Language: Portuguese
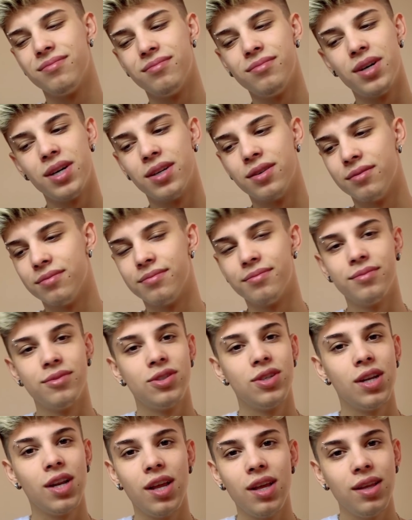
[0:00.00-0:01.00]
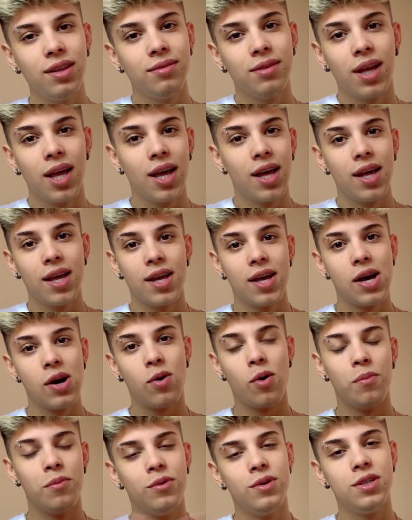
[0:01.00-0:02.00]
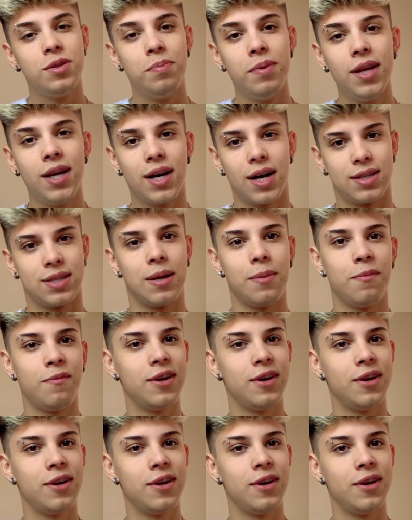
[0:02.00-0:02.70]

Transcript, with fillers: Mano, não sei nem como explicar, sabe?